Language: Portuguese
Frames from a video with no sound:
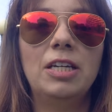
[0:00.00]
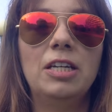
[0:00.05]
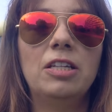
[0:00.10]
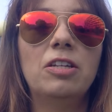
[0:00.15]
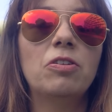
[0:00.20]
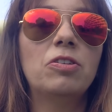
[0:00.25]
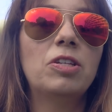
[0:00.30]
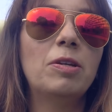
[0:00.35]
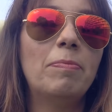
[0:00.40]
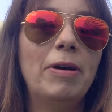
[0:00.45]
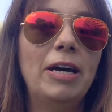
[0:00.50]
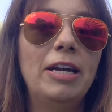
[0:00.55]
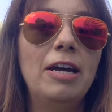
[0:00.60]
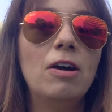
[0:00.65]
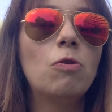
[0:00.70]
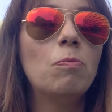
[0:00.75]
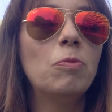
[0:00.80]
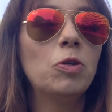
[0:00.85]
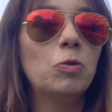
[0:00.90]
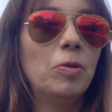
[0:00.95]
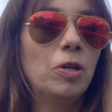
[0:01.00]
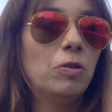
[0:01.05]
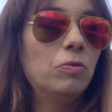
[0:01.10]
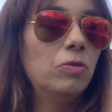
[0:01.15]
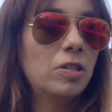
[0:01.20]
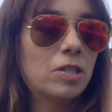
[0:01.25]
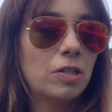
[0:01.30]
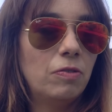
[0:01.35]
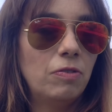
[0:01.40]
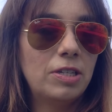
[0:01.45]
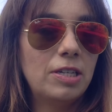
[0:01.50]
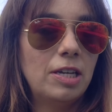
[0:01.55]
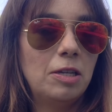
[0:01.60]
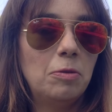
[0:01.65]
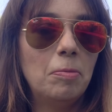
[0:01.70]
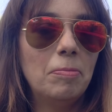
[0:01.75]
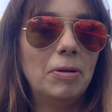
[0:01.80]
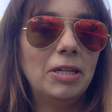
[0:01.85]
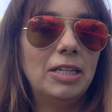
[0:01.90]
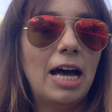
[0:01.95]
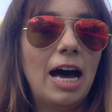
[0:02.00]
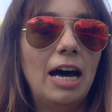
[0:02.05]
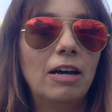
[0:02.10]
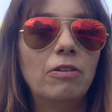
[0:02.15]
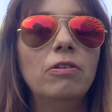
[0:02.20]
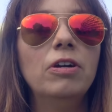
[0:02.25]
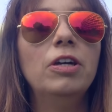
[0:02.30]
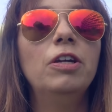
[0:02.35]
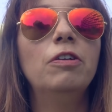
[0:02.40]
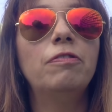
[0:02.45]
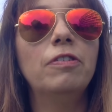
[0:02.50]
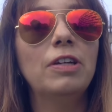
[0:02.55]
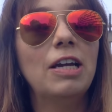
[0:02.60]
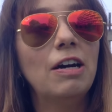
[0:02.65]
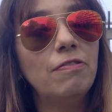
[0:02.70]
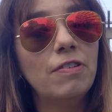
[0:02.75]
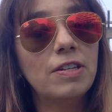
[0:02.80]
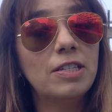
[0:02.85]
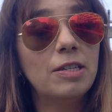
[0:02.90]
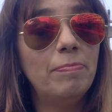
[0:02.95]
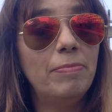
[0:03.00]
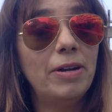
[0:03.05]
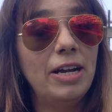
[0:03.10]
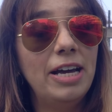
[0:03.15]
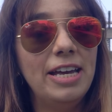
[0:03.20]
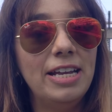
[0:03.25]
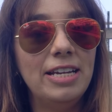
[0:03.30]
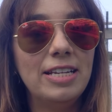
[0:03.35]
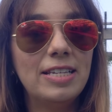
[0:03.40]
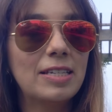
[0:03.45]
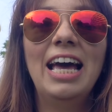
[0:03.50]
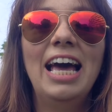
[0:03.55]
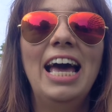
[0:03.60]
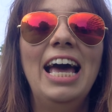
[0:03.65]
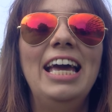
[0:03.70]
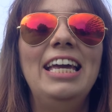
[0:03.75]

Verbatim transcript: Então eu separei algumas perguntas que vocês me mandaram e fui lá fazer para eles.